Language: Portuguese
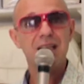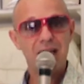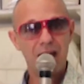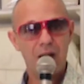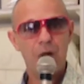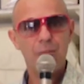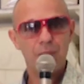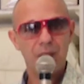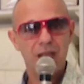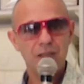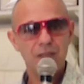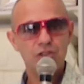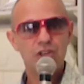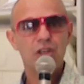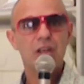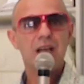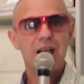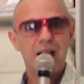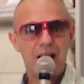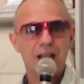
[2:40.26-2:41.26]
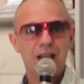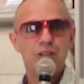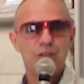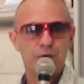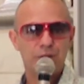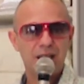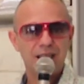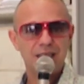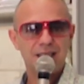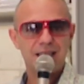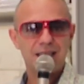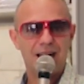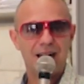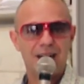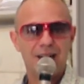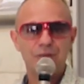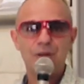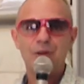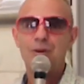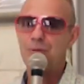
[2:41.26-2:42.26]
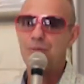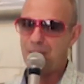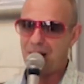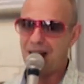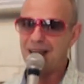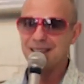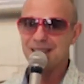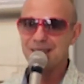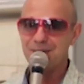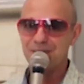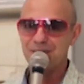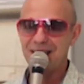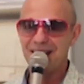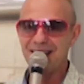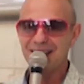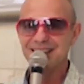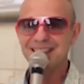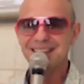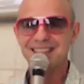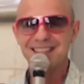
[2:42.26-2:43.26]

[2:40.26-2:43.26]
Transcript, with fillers: que realmente é diferenciado. O máximo, né?